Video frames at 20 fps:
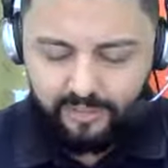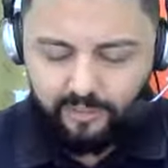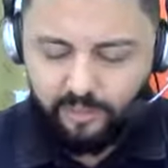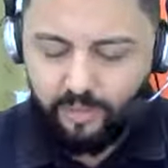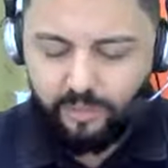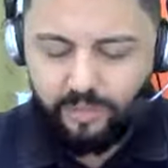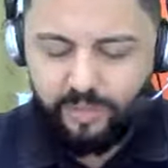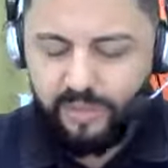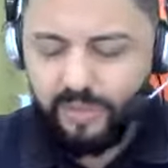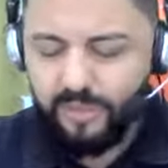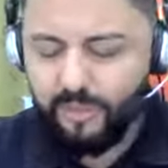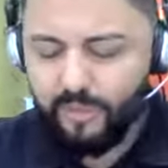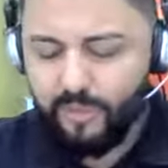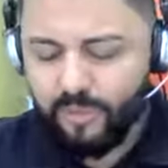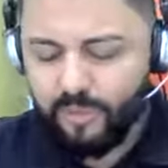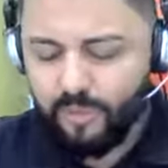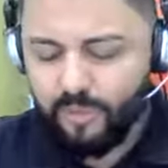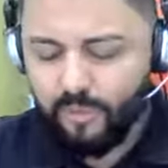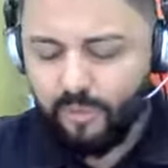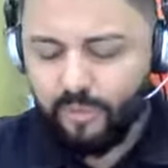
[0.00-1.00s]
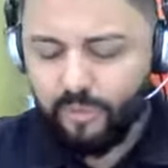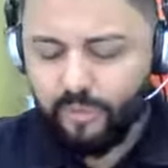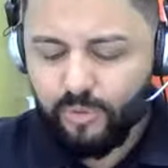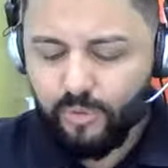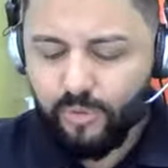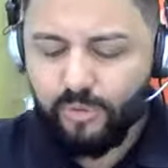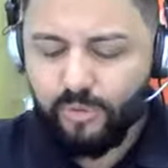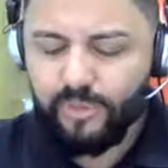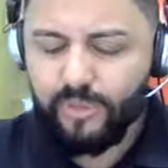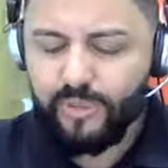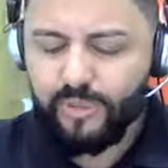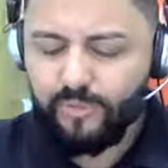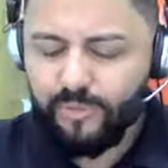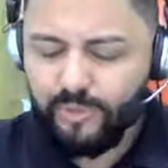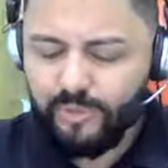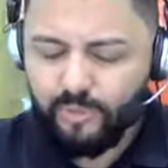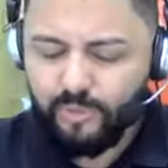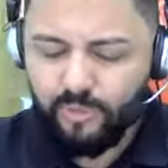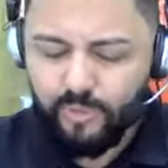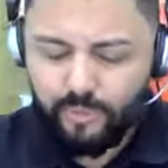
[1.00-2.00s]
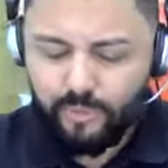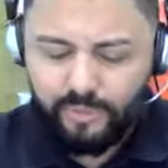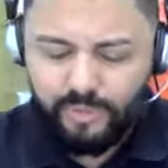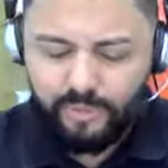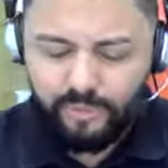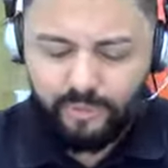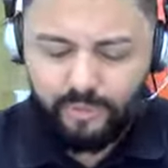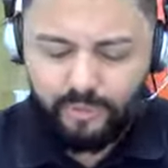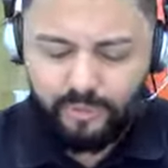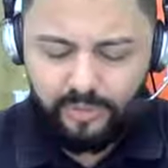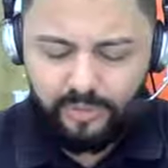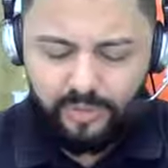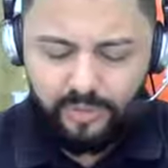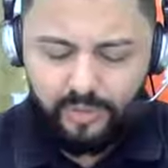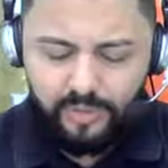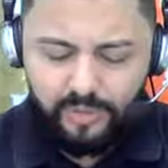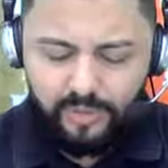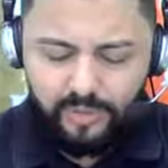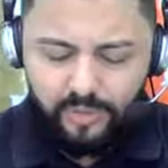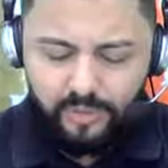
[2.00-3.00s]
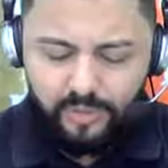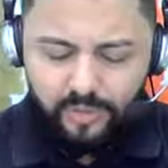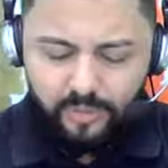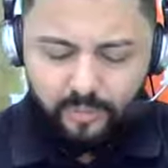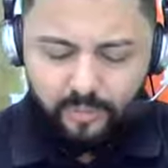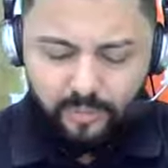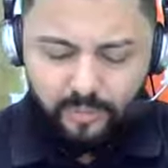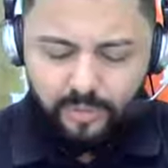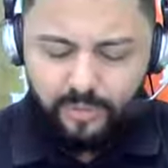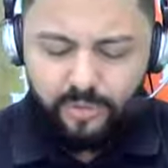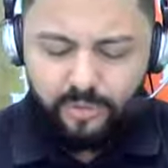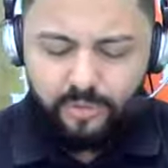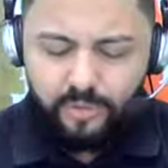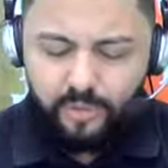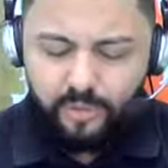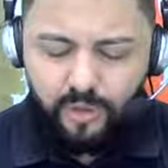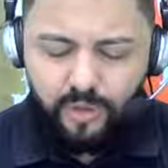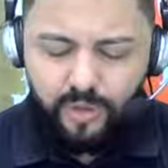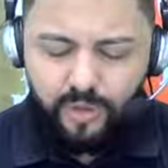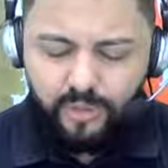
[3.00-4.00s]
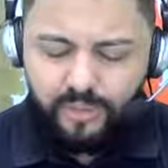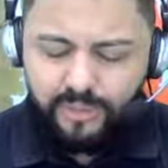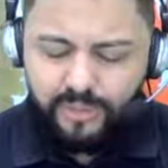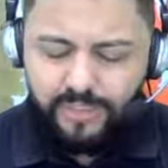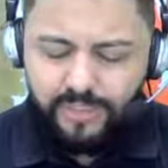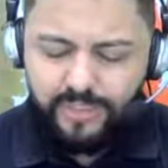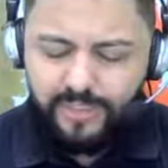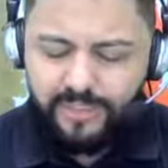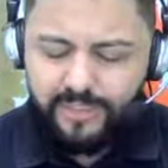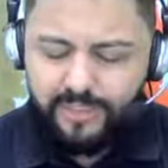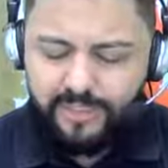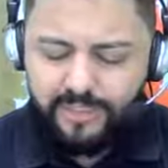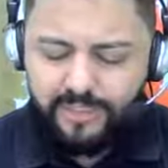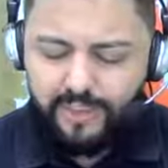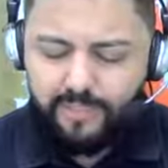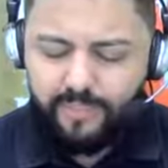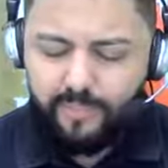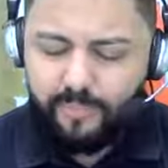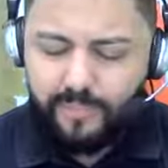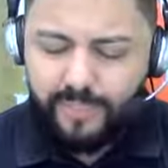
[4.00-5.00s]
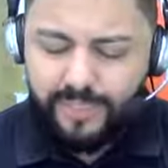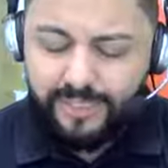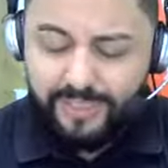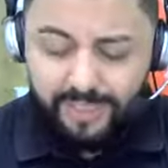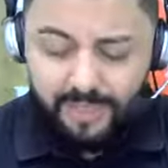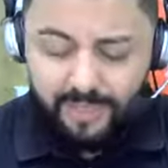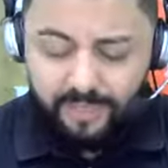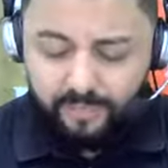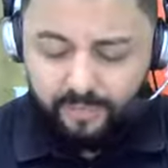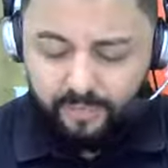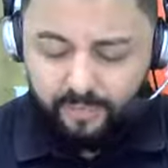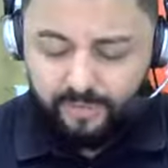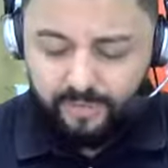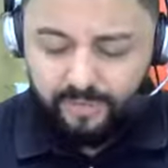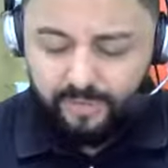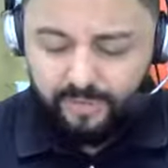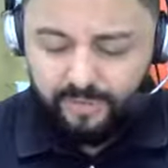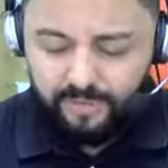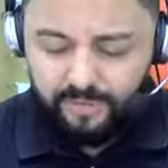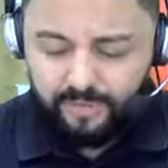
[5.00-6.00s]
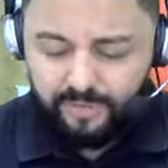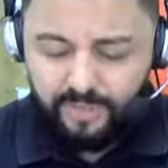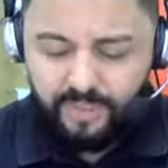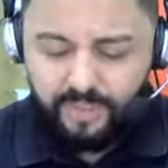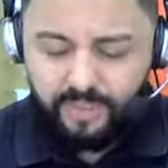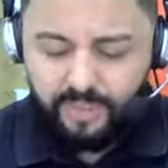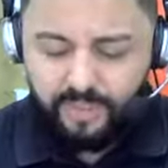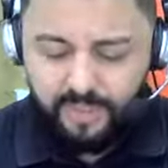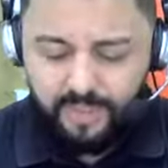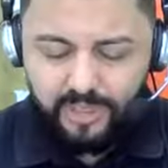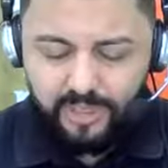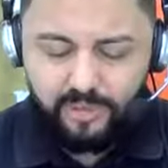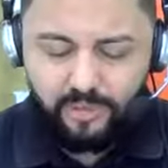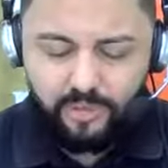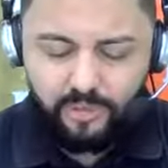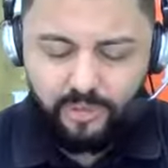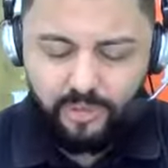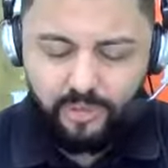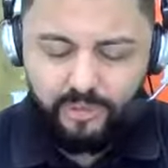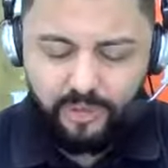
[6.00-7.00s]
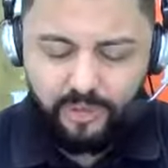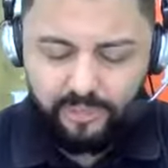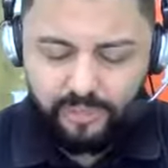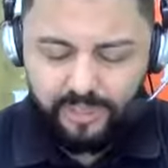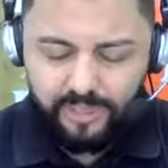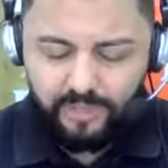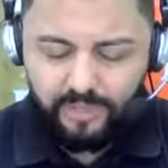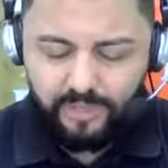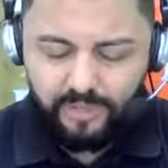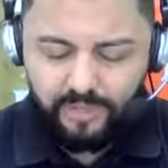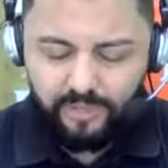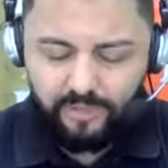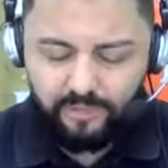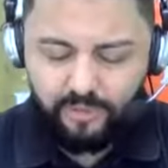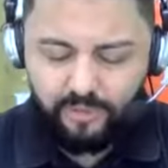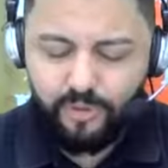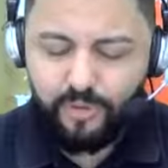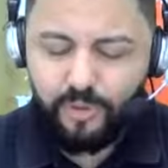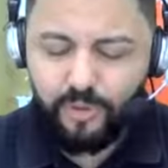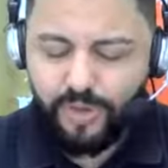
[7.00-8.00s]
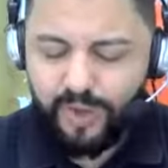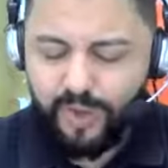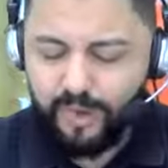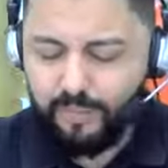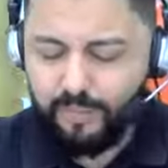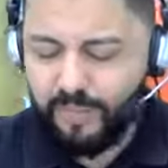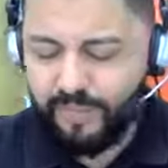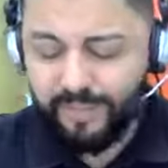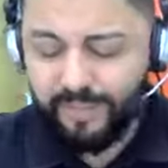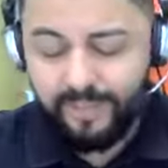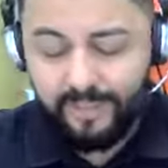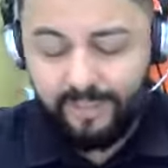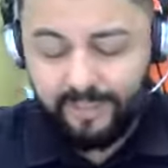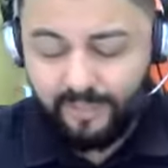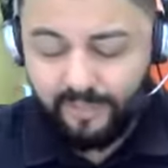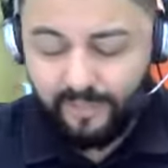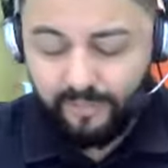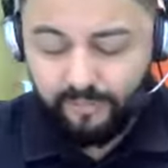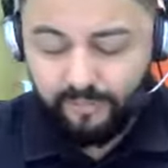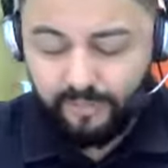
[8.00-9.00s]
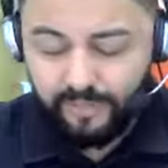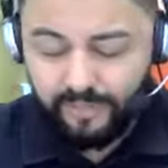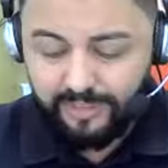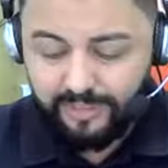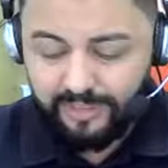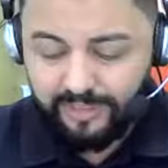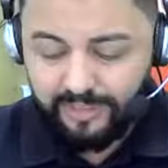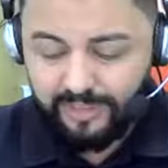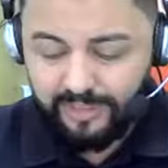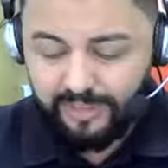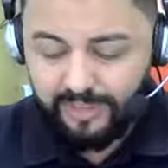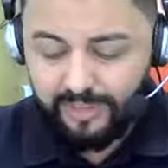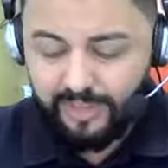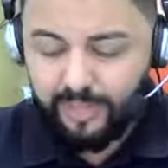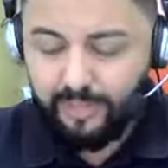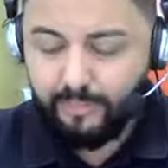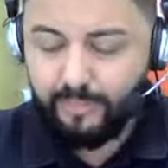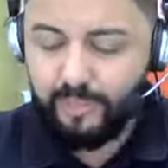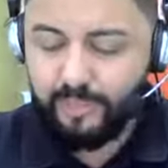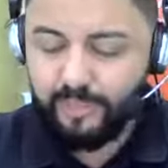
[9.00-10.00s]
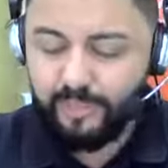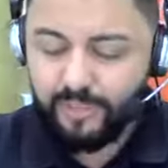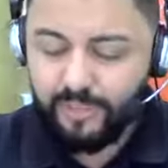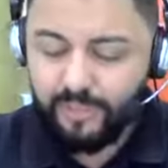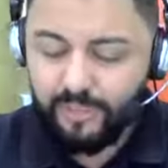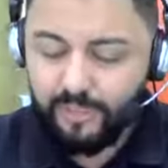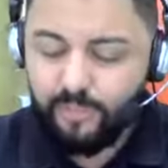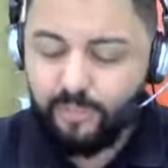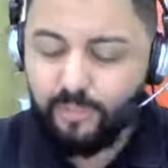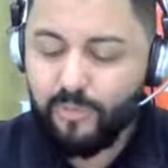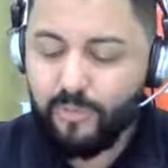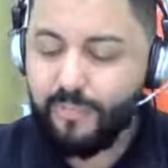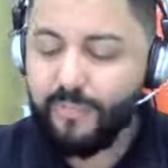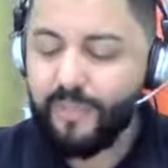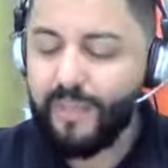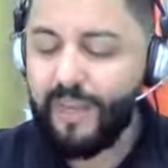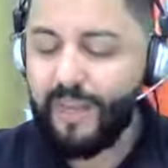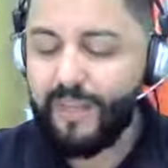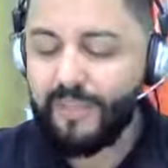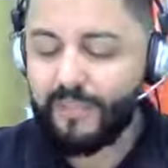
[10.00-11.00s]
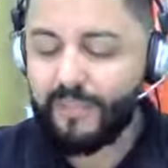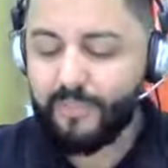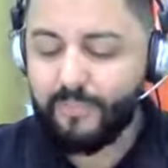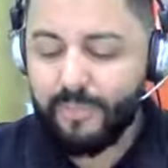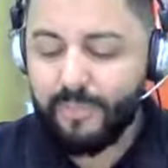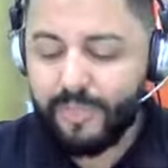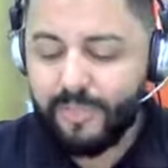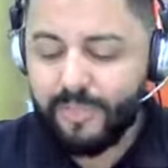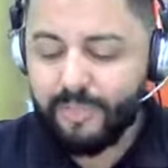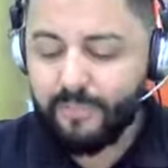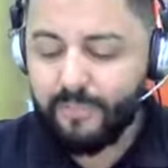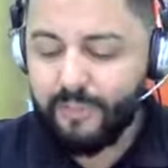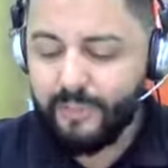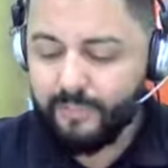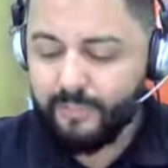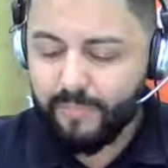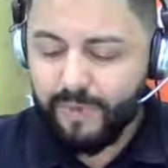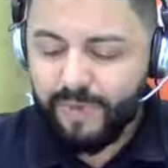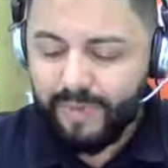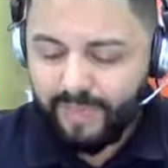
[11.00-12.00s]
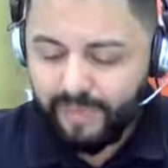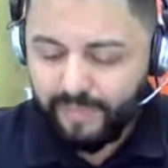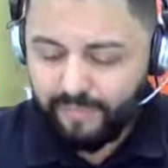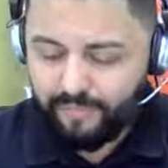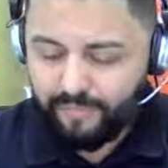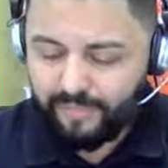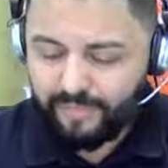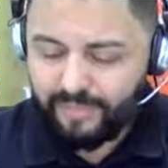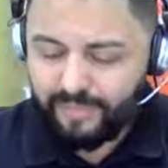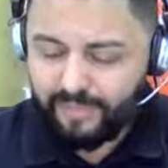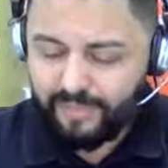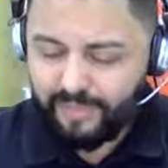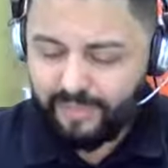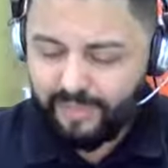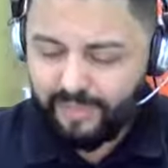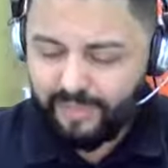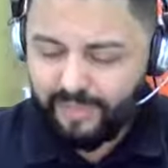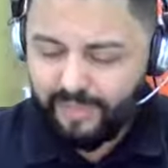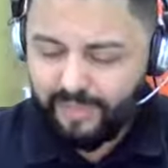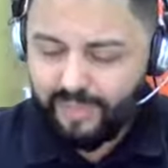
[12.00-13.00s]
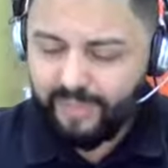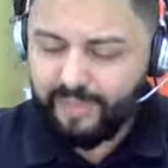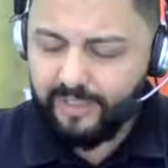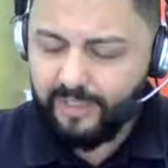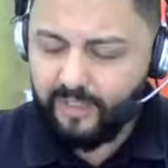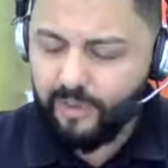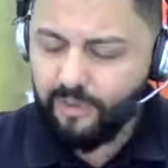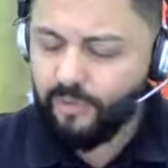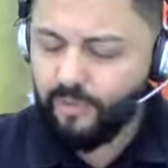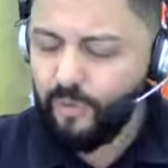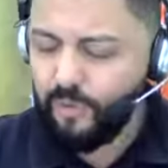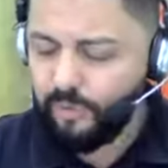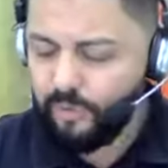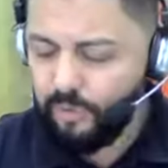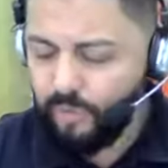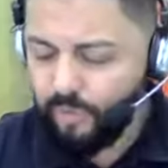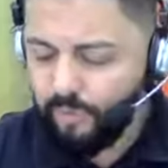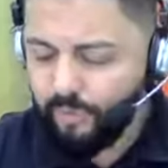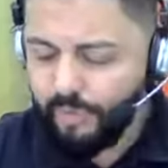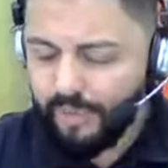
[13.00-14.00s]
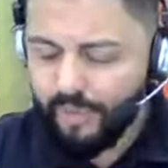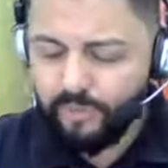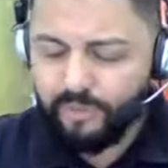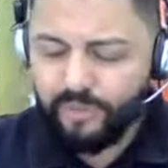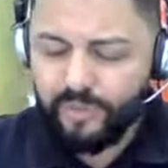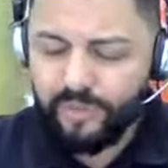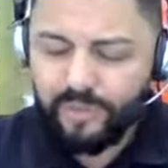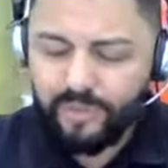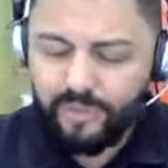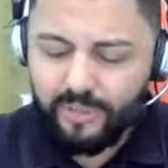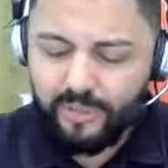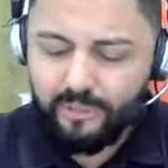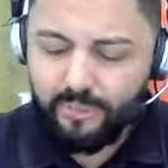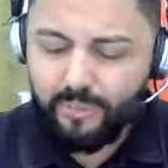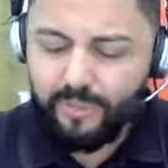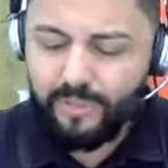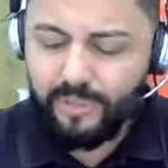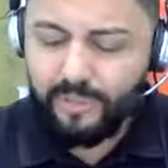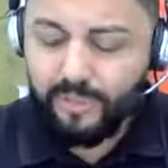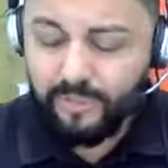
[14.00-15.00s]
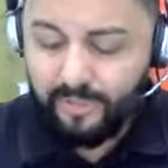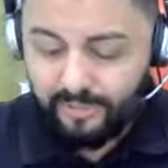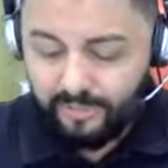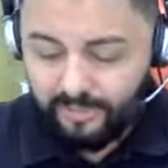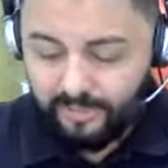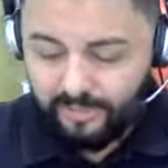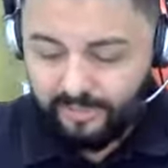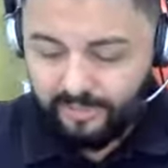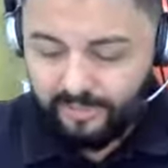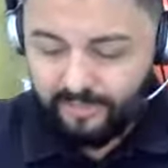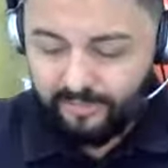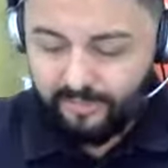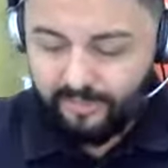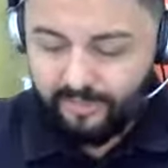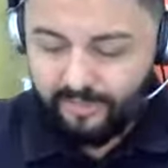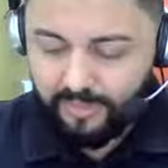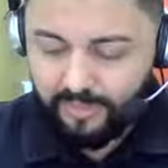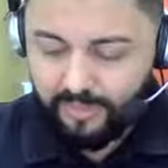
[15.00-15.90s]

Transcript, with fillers: E voltando, achou-os outra vez dormindo, porque os olhos deles estavam pesados. Deixando-os novamente, foi orar pela terceira vez, repetindo as mesmas palavras. Então voltou para os discípulos e lhes disse: